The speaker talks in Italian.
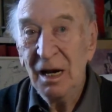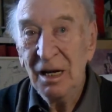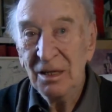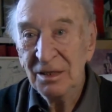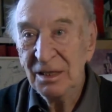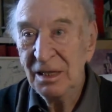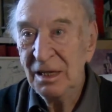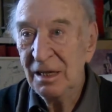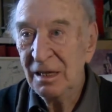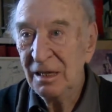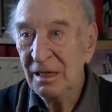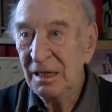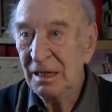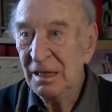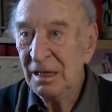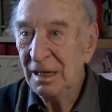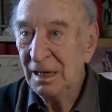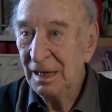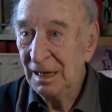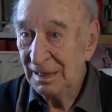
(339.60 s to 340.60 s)
Sì,
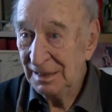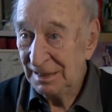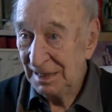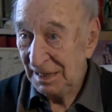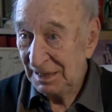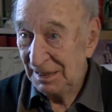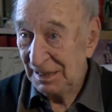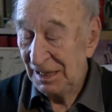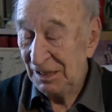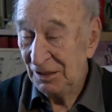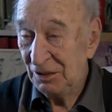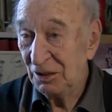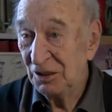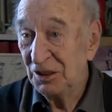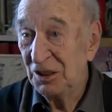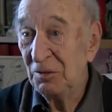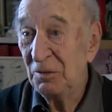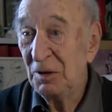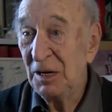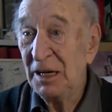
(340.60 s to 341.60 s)
stai attento, al
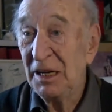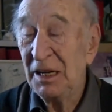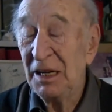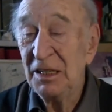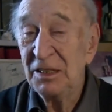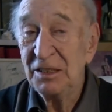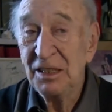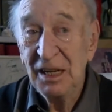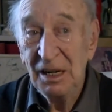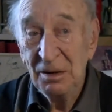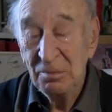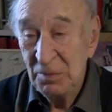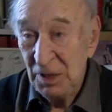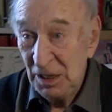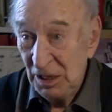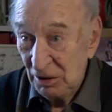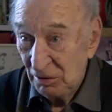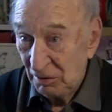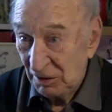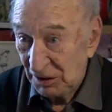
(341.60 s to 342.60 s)
cinema in crisi. Era il
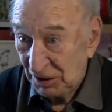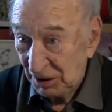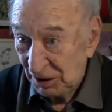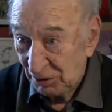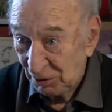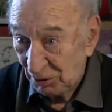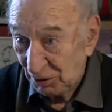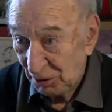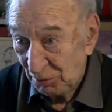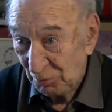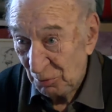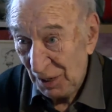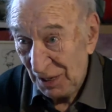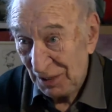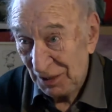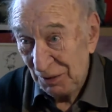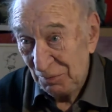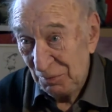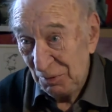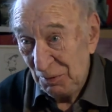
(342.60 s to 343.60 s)

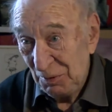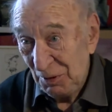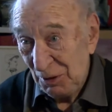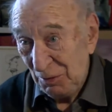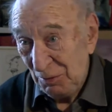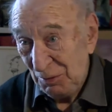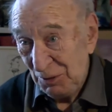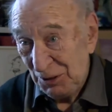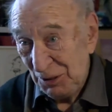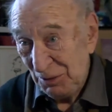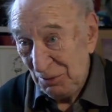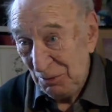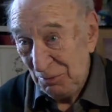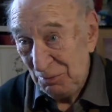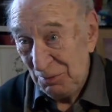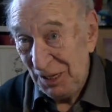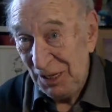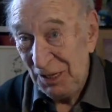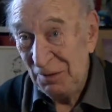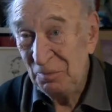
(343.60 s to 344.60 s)
1950, prima cominciamo
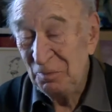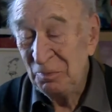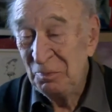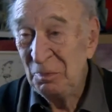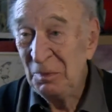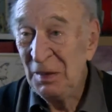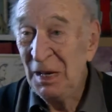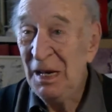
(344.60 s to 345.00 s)
bene.